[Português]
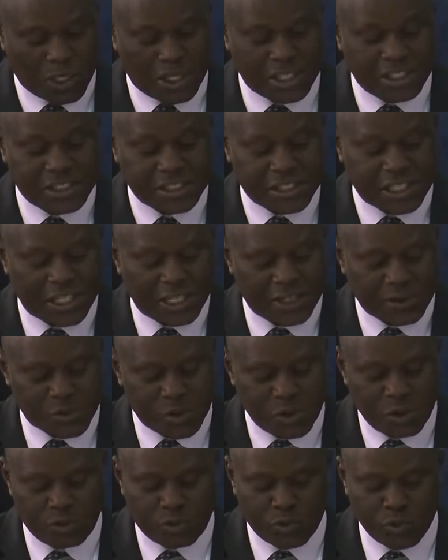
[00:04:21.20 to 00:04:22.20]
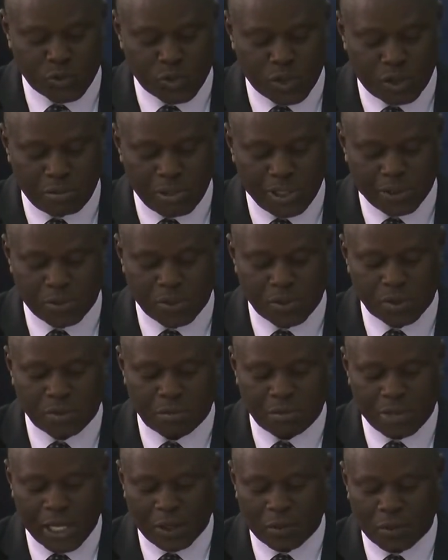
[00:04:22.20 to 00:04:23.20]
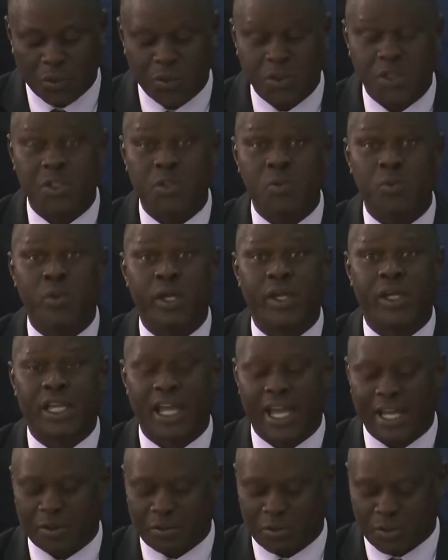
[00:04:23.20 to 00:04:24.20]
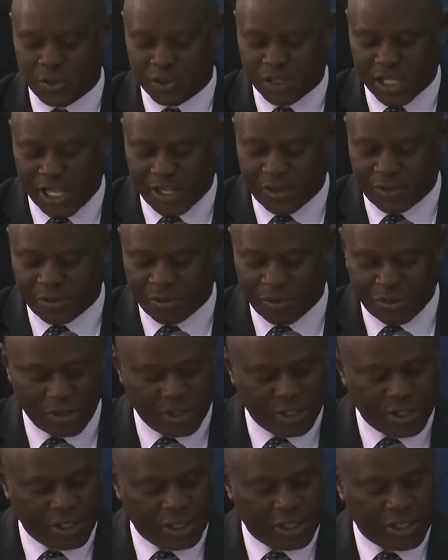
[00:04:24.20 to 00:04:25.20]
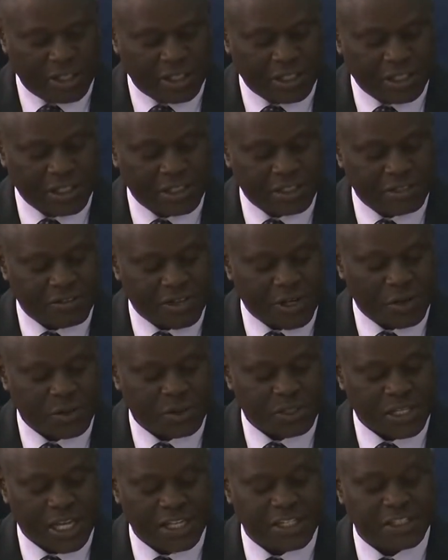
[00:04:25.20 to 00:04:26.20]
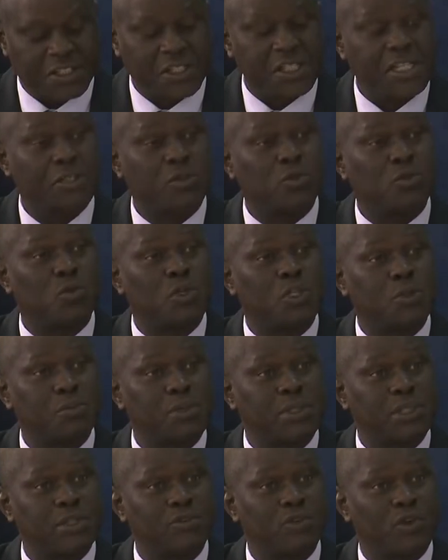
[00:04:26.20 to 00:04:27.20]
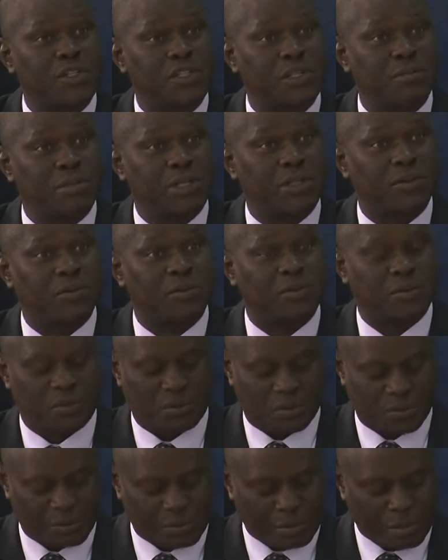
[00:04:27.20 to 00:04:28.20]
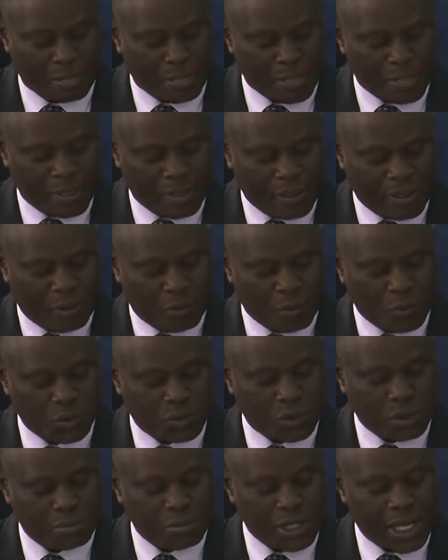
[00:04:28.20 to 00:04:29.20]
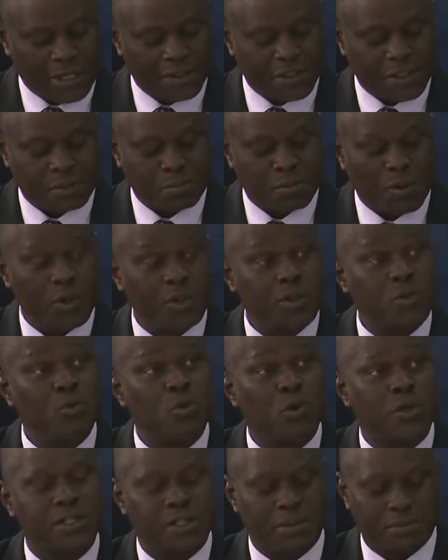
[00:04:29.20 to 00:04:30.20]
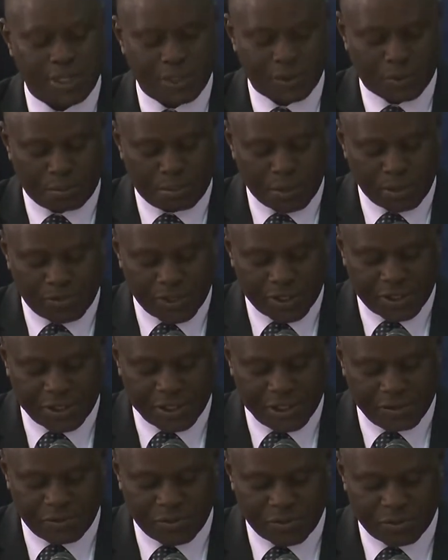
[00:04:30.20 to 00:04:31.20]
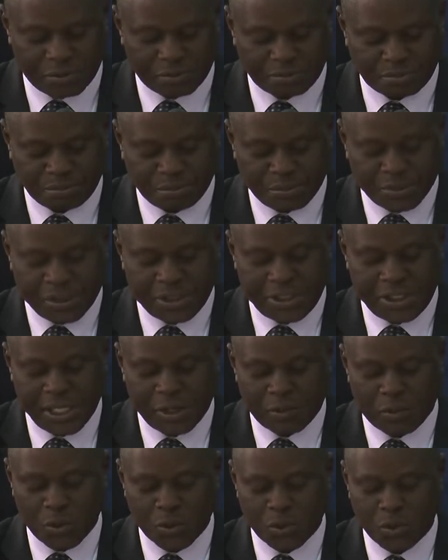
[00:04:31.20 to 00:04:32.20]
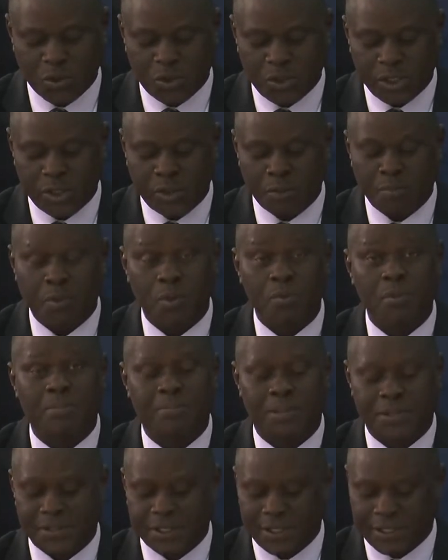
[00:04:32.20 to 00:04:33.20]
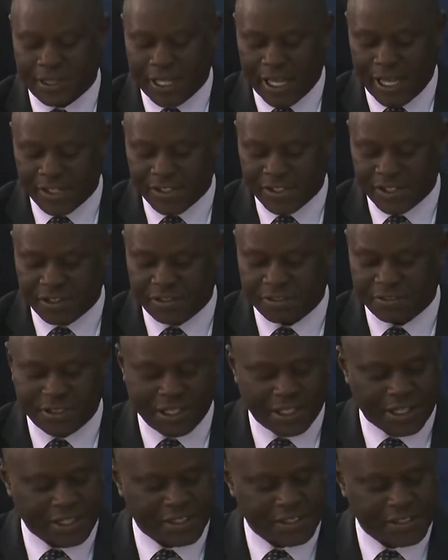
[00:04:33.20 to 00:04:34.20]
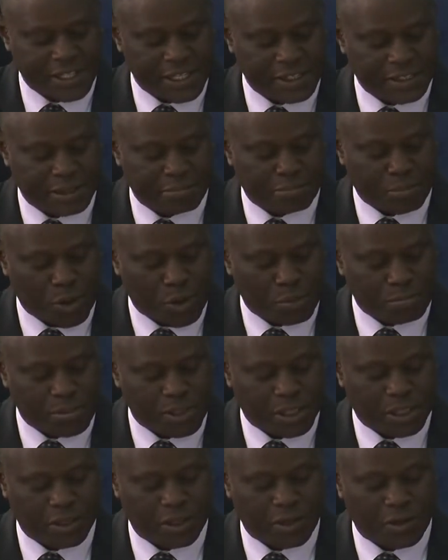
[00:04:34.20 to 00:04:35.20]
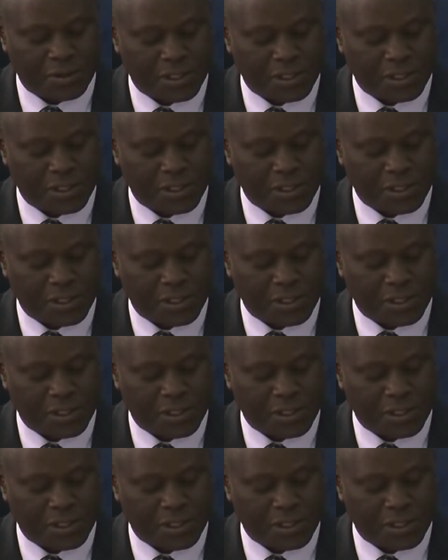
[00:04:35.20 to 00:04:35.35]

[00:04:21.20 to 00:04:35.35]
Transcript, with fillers: a instalação e funcionamento do Tribunal constituem encargo do Estado, e deverão estar inscritos no respectivo orçamento. O Tribunal dispõe de um orçamento privativo, que é constituído por uma percentagem da receita própria que não